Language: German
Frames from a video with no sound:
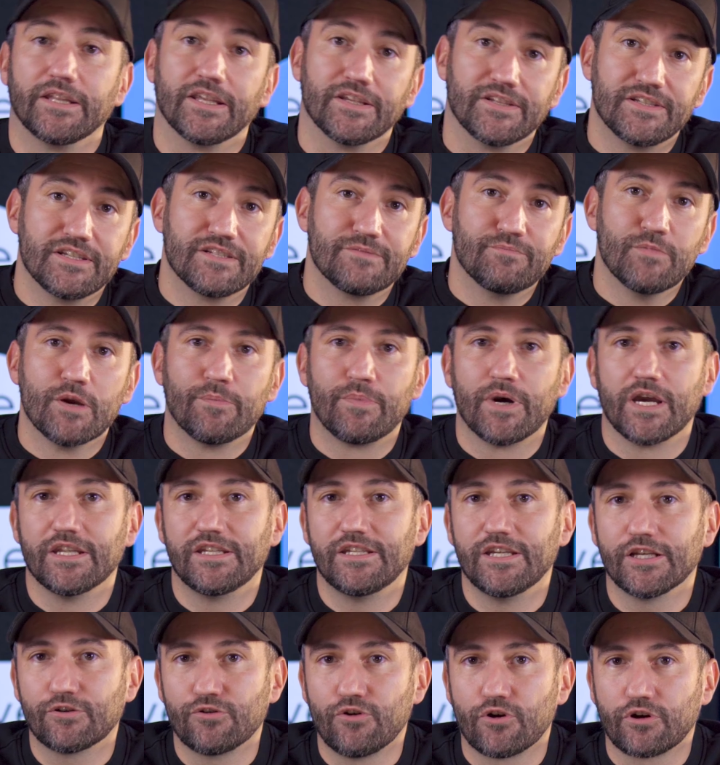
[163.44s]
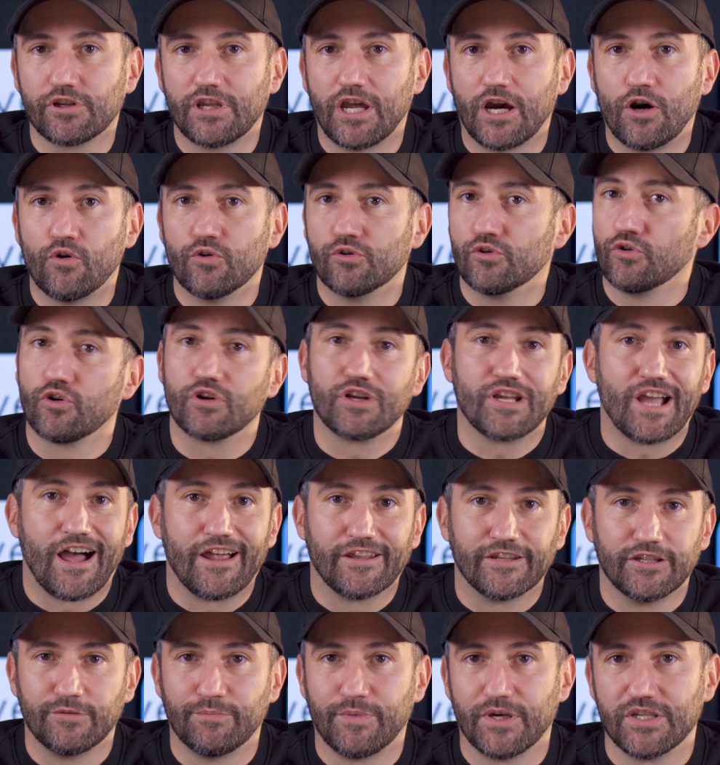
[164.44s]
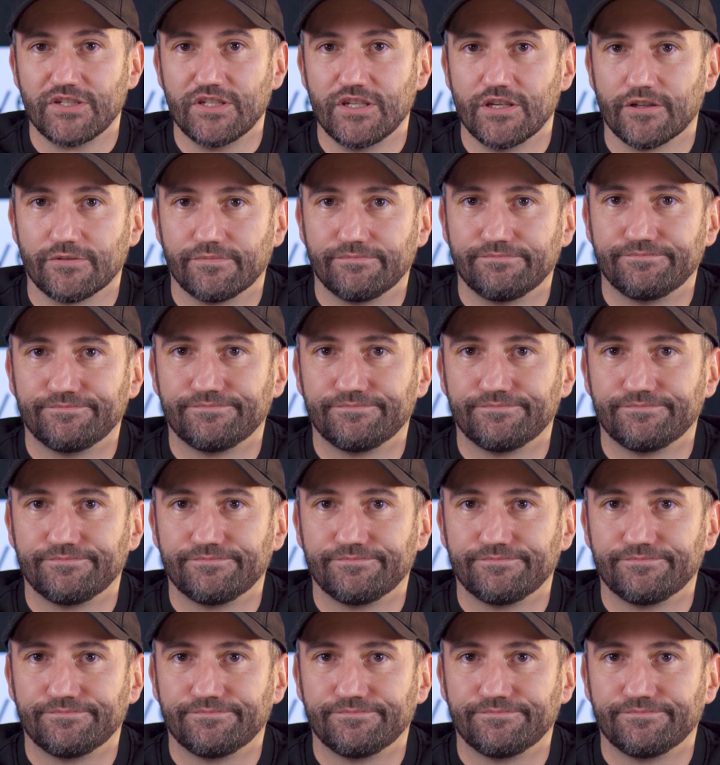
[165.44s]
Das ist mir bei TikTok Now noch gar nicht passiert.